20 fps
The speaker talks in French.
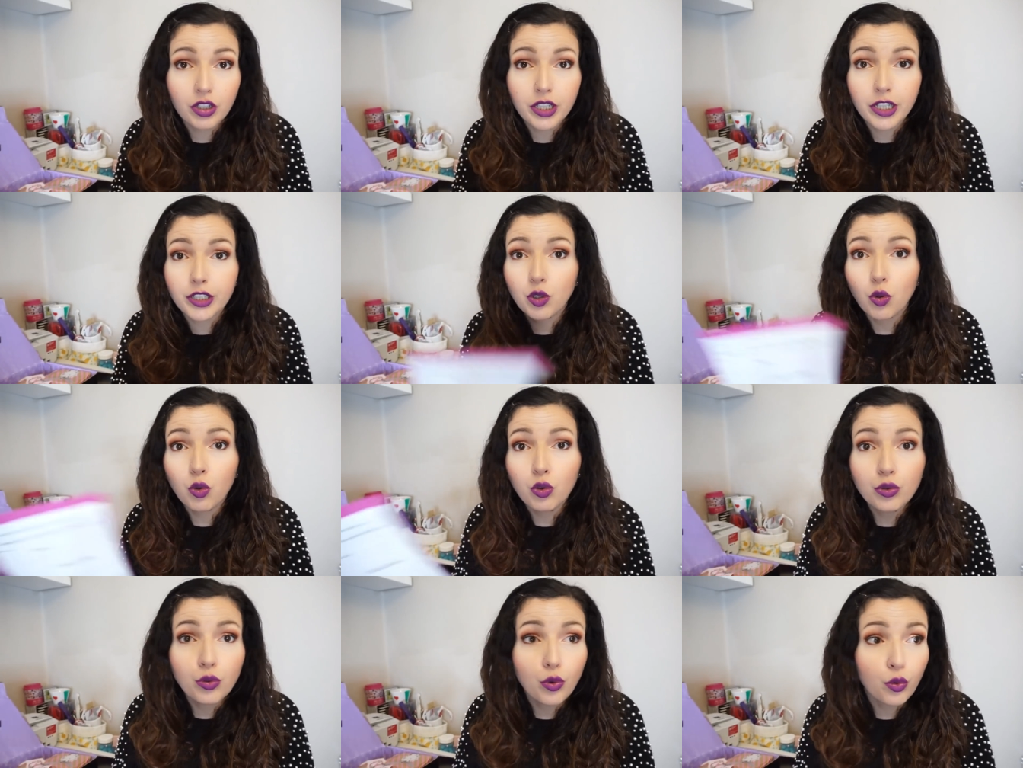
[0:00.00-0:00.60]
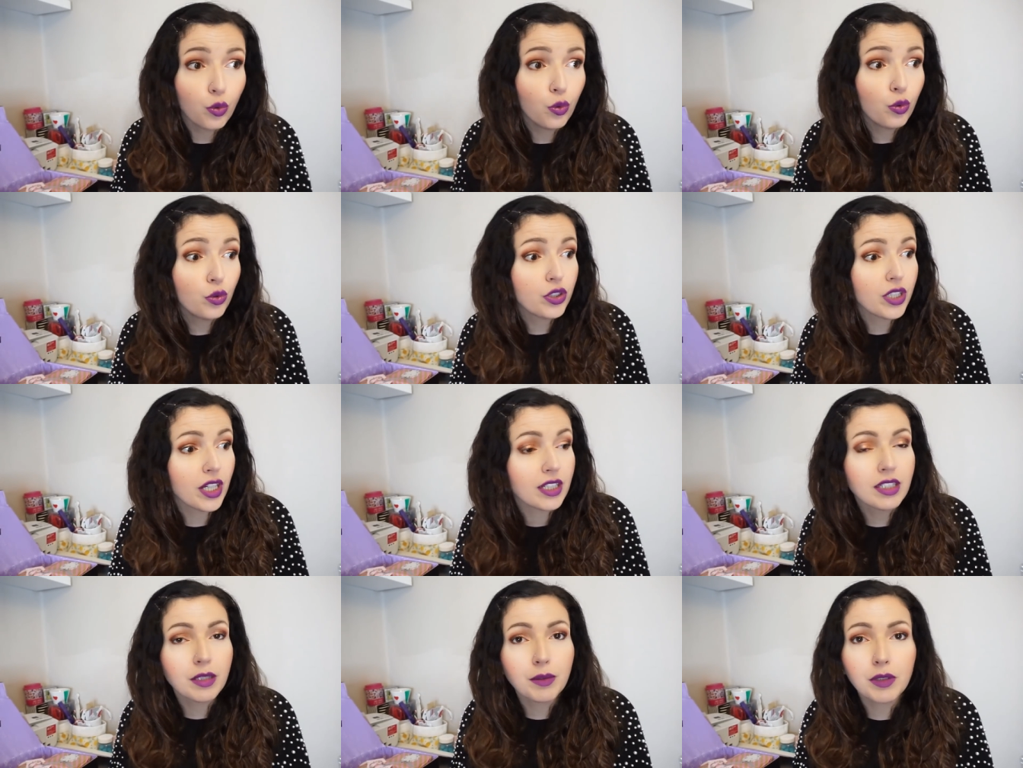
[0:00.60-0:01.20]
il y a des all nose, il y
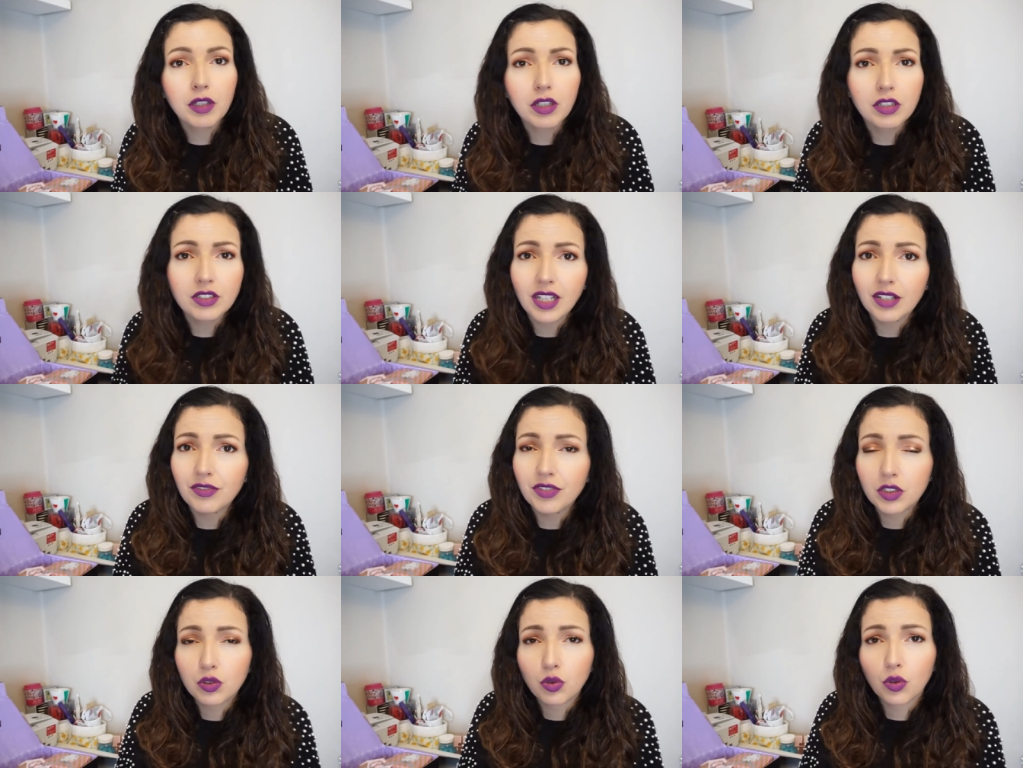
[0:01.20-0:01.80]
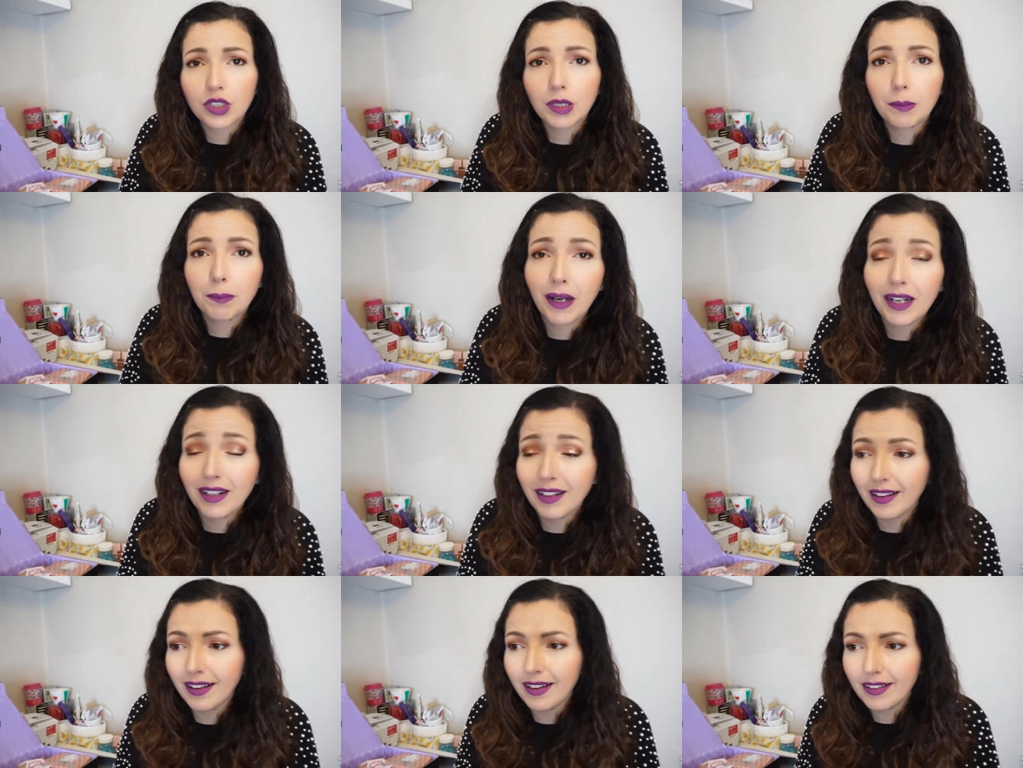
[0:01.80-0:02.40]
a des avis sur des
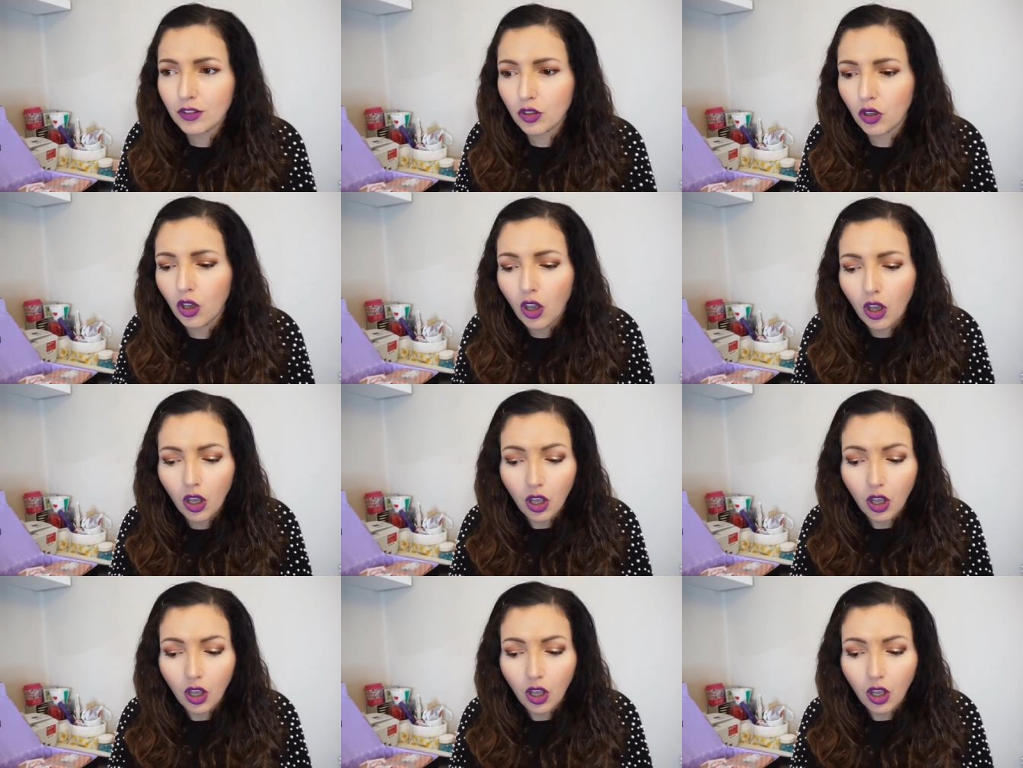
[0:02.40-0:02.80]
palettes,